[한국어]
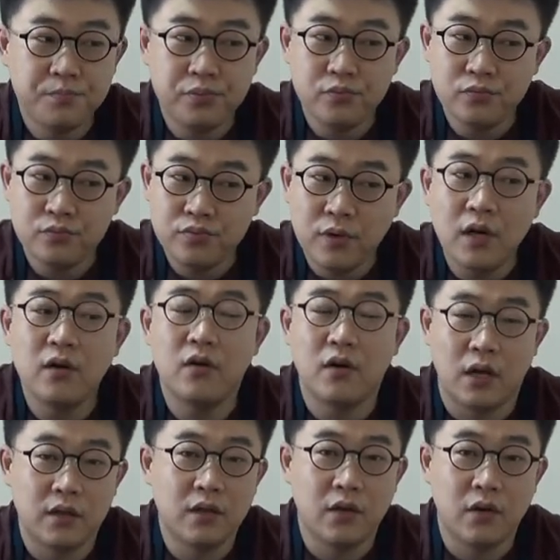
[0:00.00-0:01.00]
풍부한 것
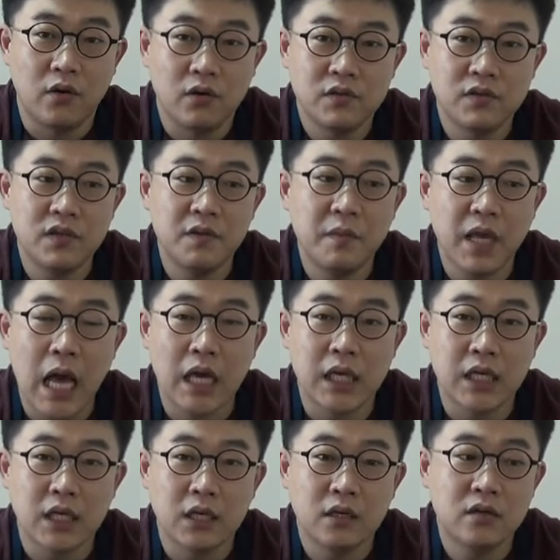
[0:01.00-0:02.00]
같아요. 스팀의
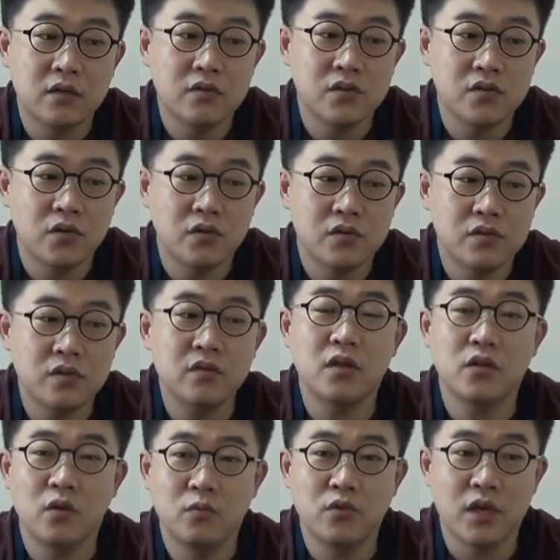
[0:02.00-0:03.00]
양이. 그래서 저는 쓸
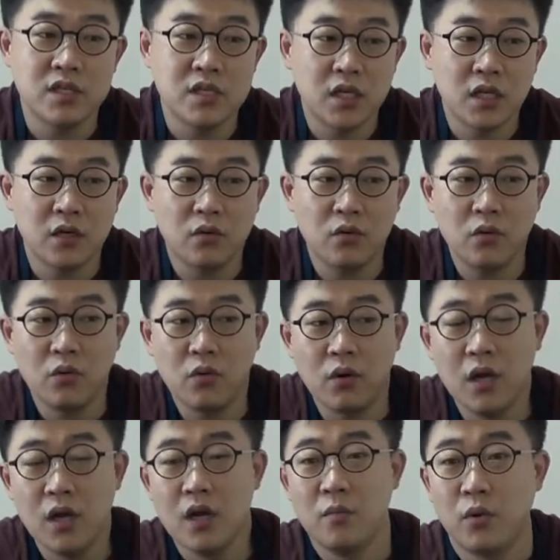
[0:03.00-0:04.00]
때 너무
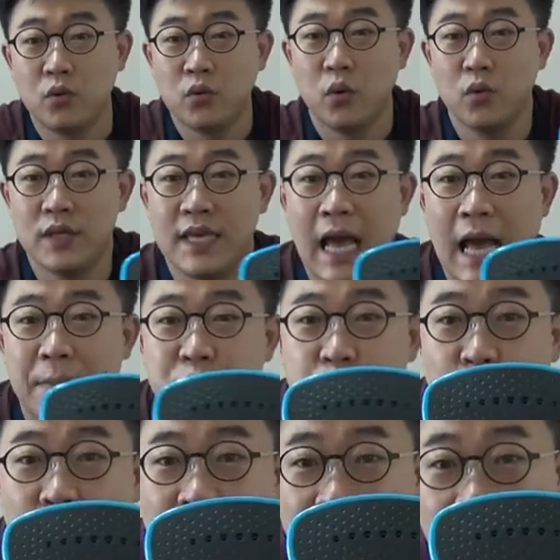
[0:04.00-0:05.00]
괜찮았고 보통 이
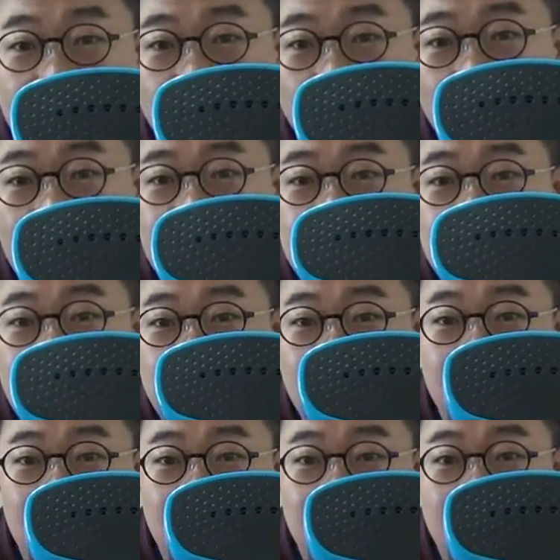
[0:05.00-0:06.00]
앞쪽에 뭐가
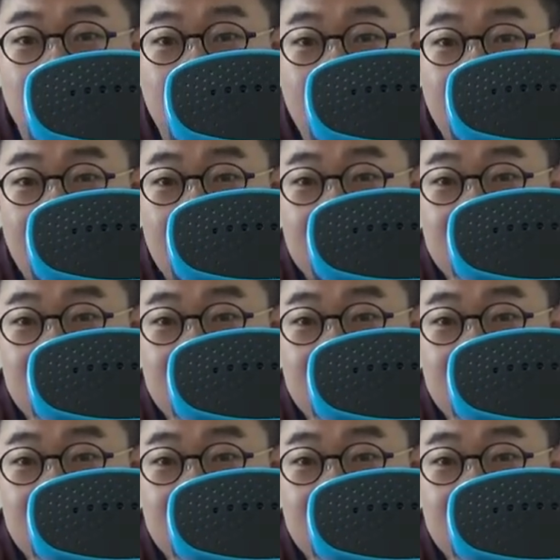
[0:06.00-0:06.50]
있냐면